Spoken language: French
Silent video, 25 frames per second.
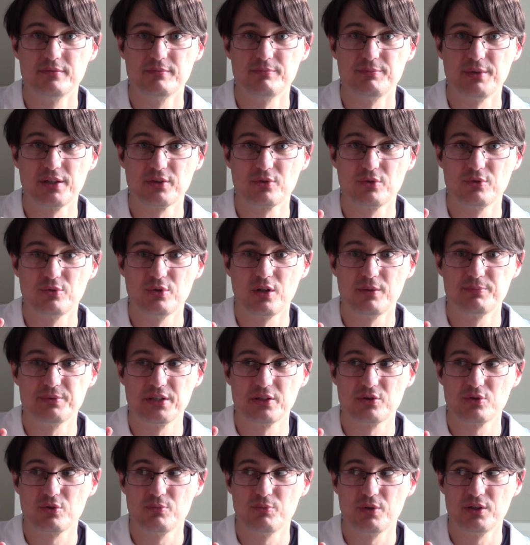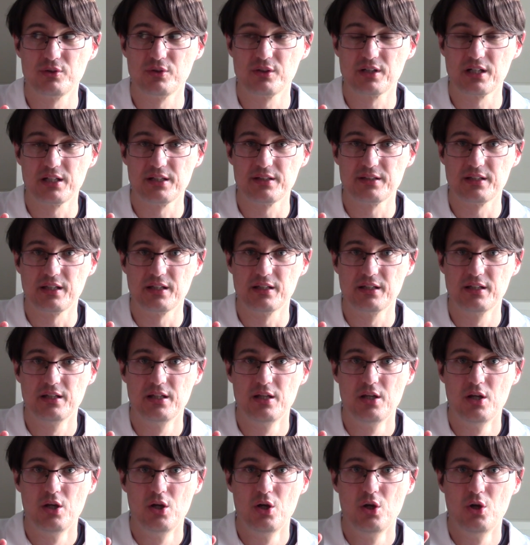parce qu'on aura peut-être moins de qualité.
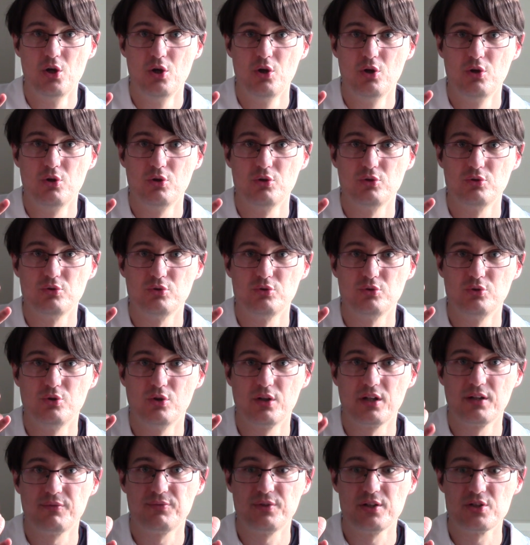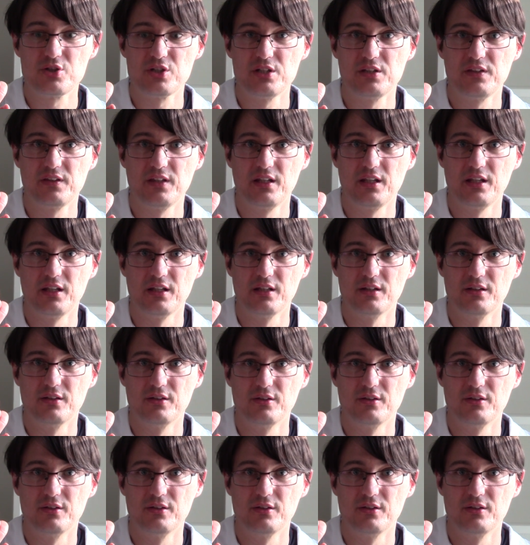Donc réfléchissez